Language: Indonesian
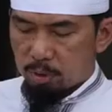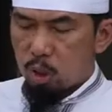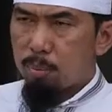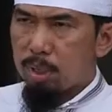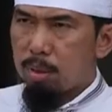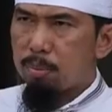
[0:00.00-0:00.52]

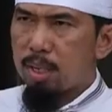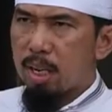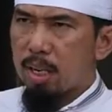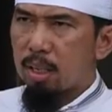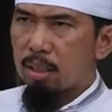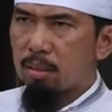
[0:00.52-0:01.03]
Jawabannya
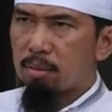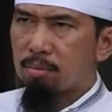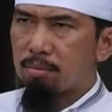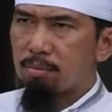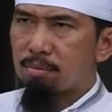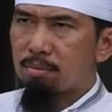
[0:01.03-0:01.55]
benar.
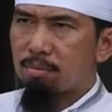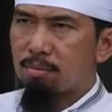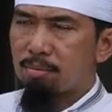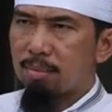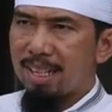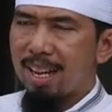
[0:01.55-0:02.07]

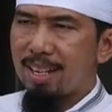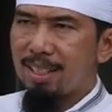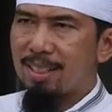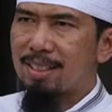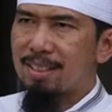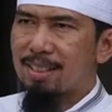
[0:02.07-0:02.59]
Ada
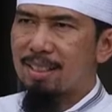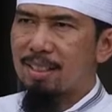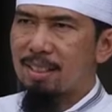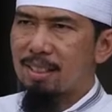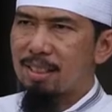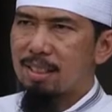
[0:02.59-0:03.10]
hadis.
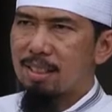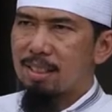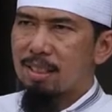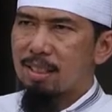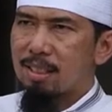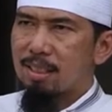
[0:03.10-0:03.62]

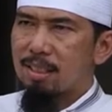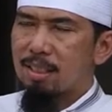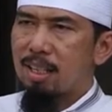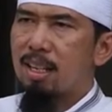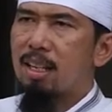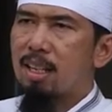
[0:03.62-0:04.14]

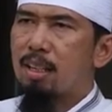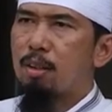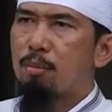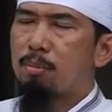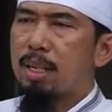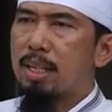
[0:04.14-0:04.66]
Ya,
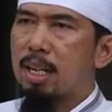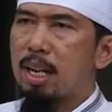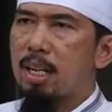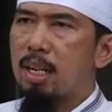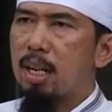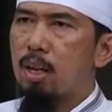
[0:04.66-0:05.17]
man
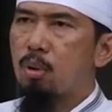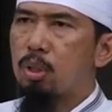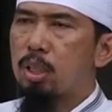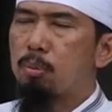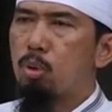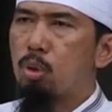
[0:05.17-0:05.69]
kana lahu
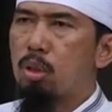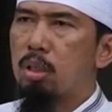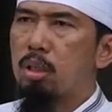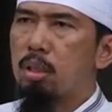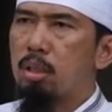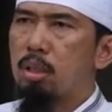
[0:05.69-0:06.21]
dzibhun
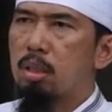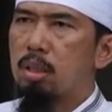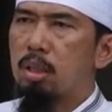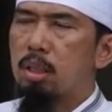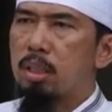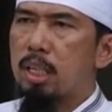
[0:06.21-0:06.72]

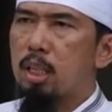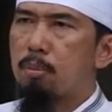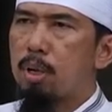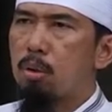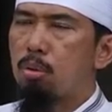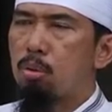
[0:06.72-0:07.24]

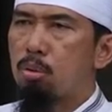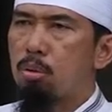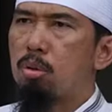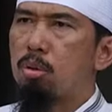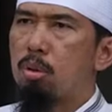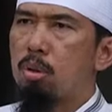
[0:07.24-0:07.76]
yadhbahuhu
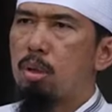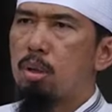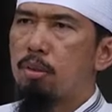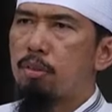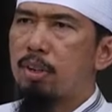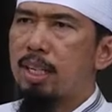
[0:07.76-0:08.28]

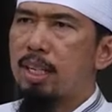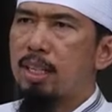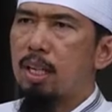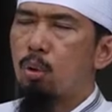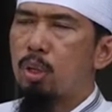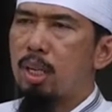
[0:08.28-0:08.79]
fa
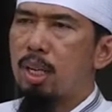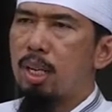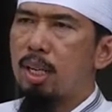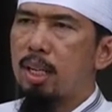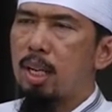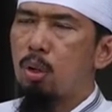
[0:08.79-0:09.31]
idza uhilla
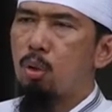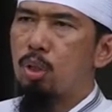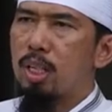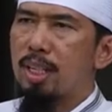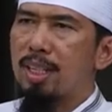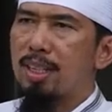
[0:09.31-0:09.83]
hilalu
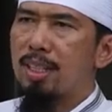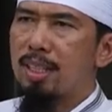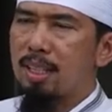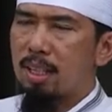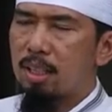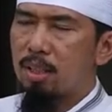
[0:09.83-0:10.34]

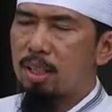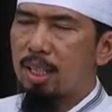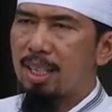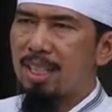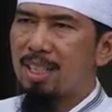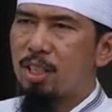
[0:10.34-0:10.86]

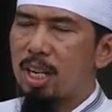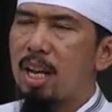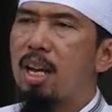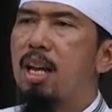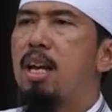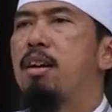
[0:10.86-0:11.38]
dzilhijjah
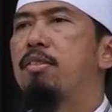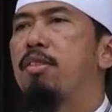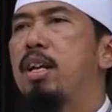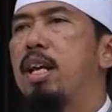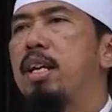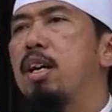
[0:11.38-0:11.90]

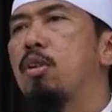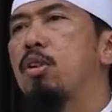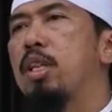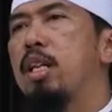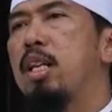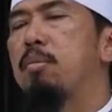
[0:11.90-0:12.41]
fala
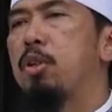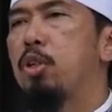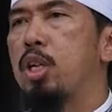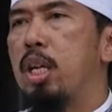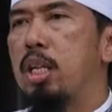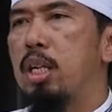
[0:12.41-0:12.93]
ya'khudanna min
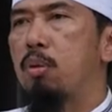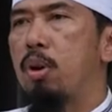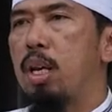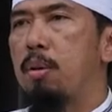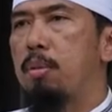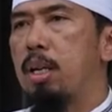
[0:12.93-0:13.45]
sya'rihi
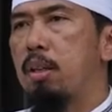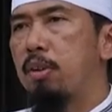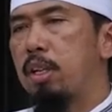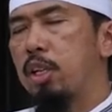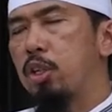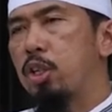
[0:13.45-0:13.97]
wala min
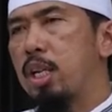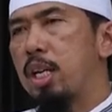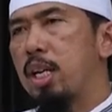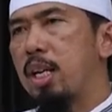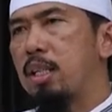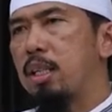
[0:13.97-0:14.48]
atfarihi
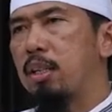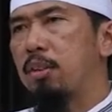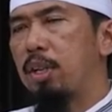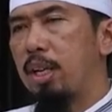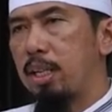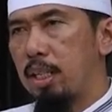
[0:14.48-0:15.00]
syai'an hatta
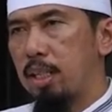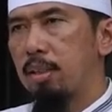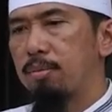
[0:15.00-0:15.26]
yudhhi.